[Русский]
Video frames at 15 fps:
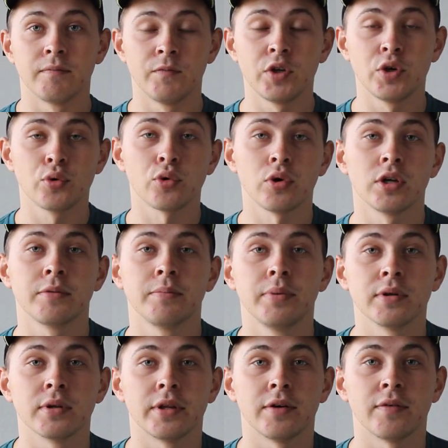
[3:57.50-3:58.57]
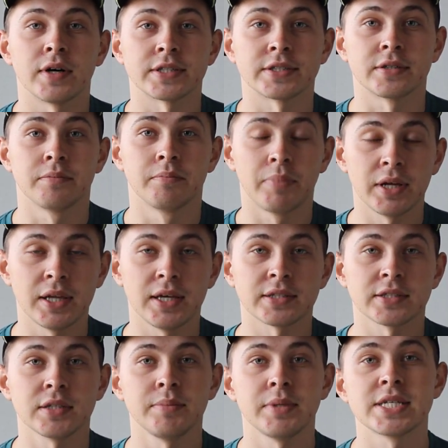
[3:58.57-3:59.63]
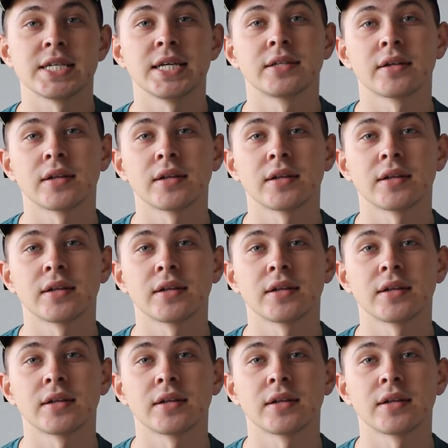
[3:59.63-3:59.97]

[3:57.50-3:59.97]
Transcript: видеоролик был для вас полезным. Если